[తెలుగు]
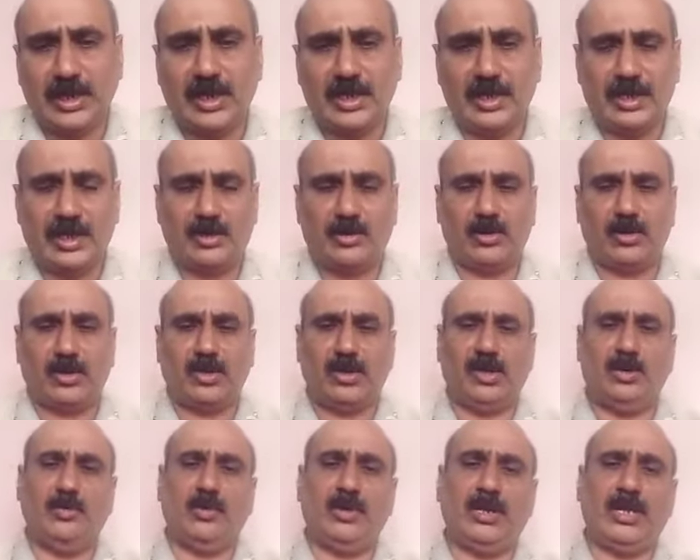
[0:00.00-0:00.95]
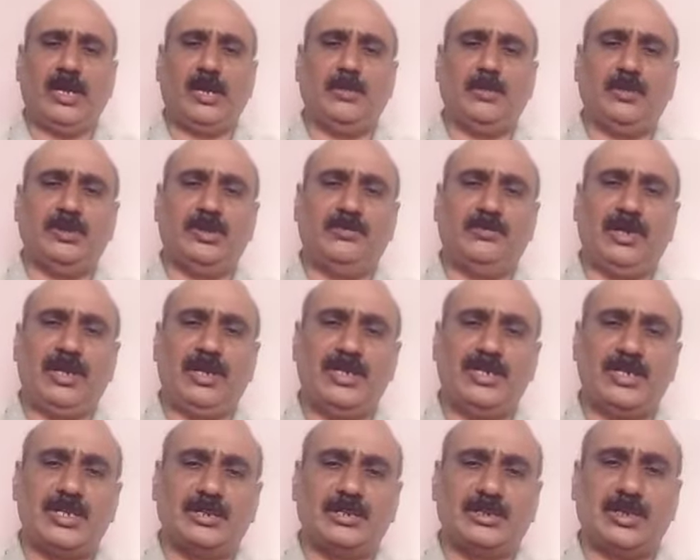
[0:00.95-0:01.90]
ఆ అకౌంట్లో డబ్బులు లేకపోతే వీళ్ళు
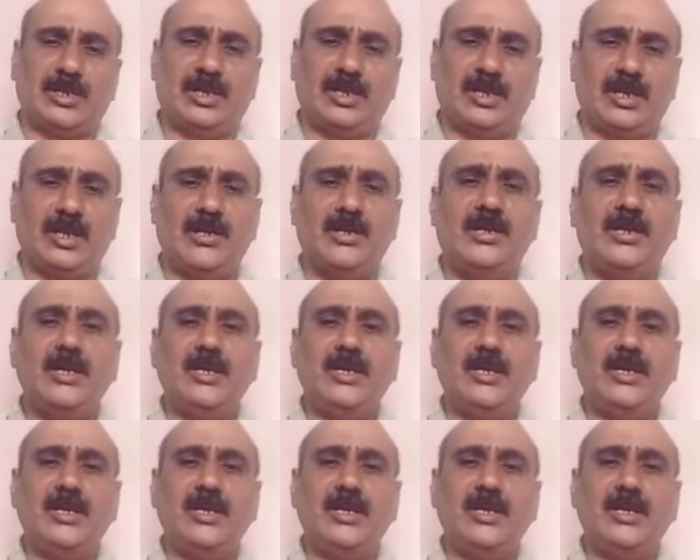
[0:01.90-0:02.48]
ఏం చేస్తారంటే